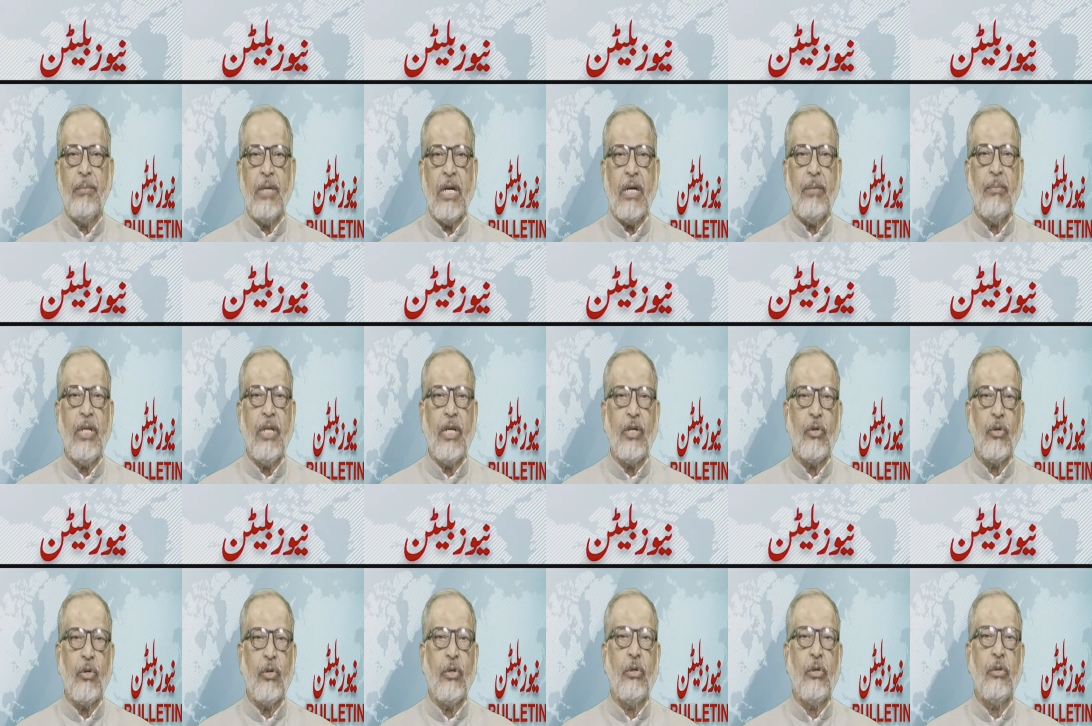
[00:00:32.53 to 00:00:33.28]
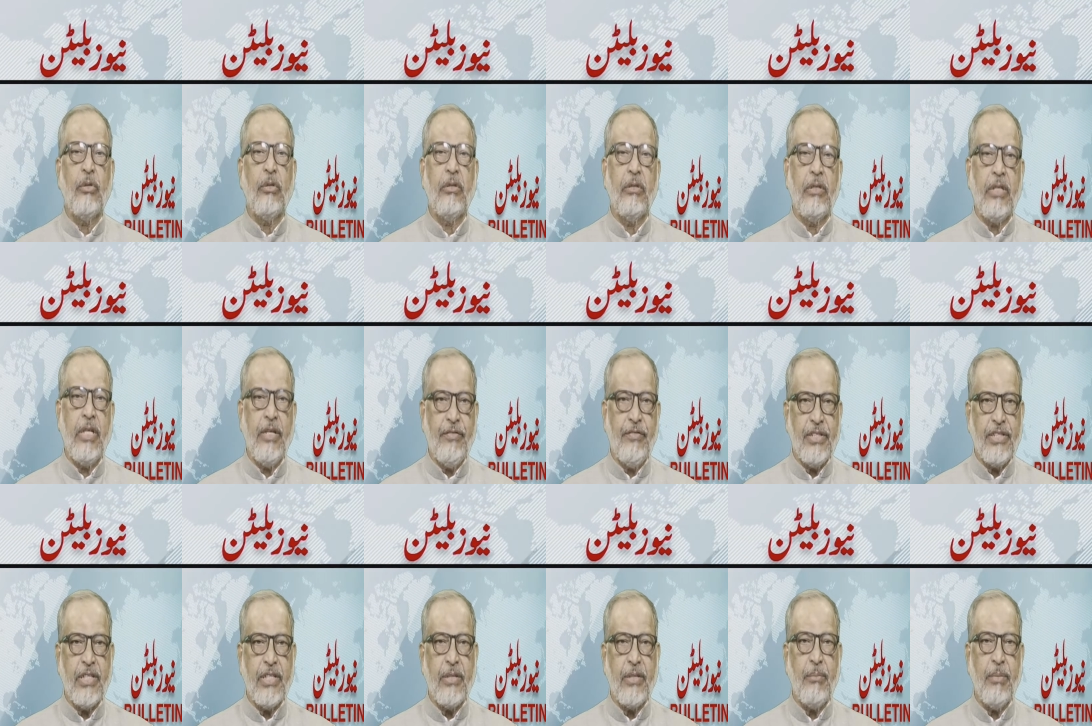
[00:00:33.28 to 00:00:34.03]
मामले को
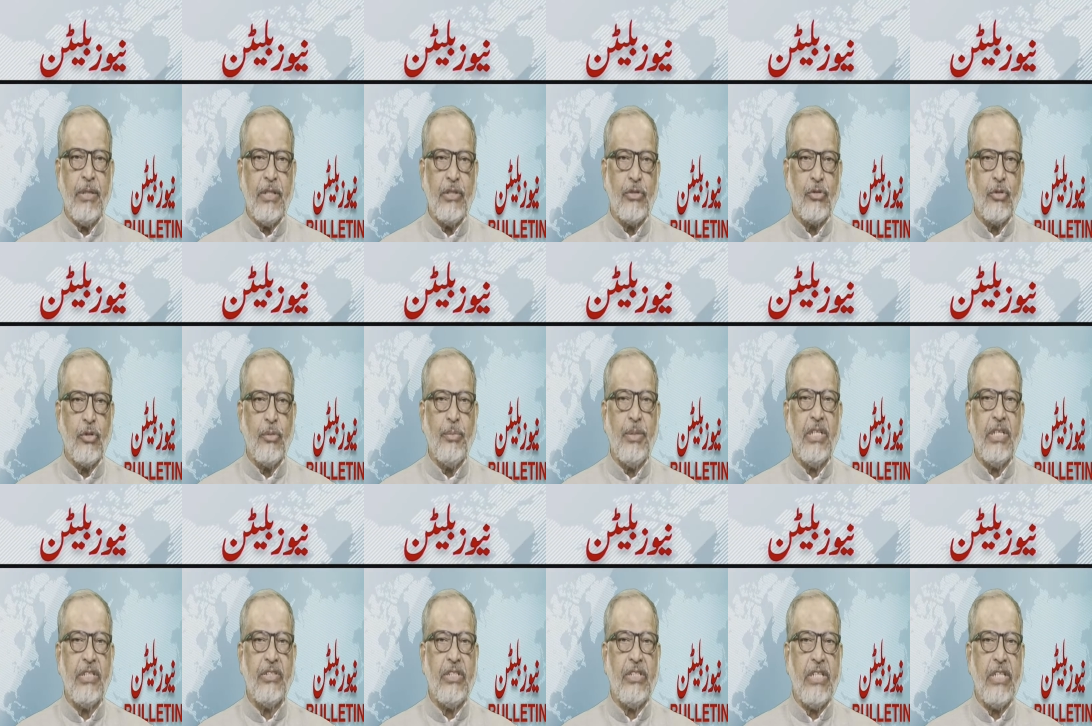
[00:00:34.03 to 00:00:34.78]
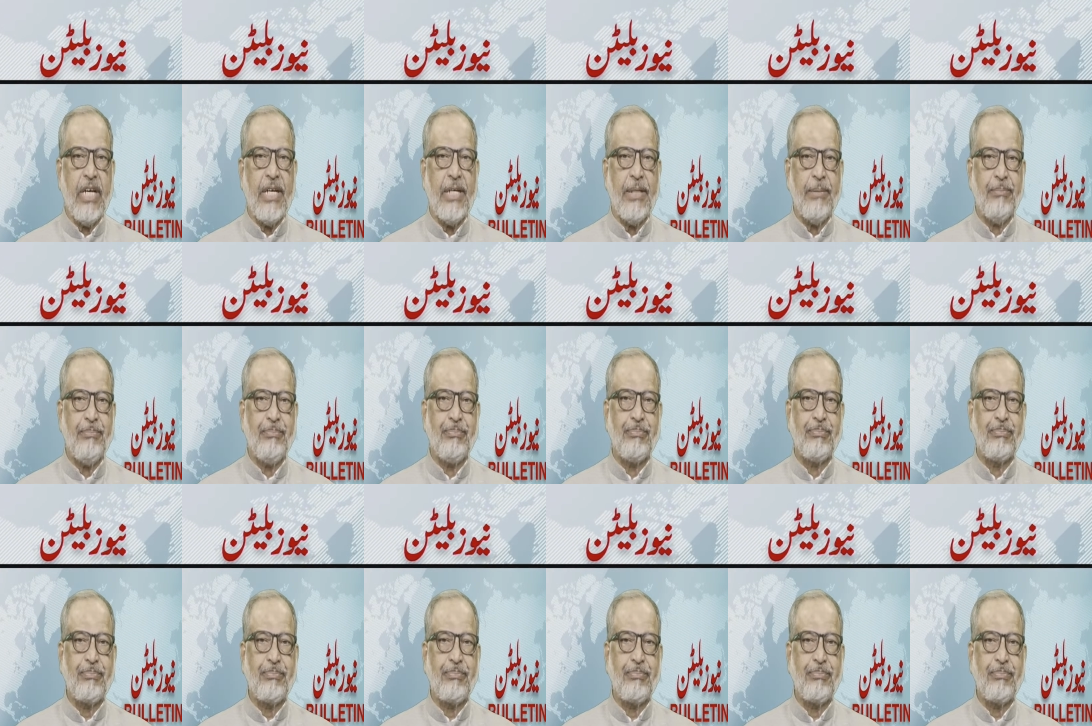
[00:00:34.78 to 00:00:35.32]
डिवीजन बेंच को भेज दिया है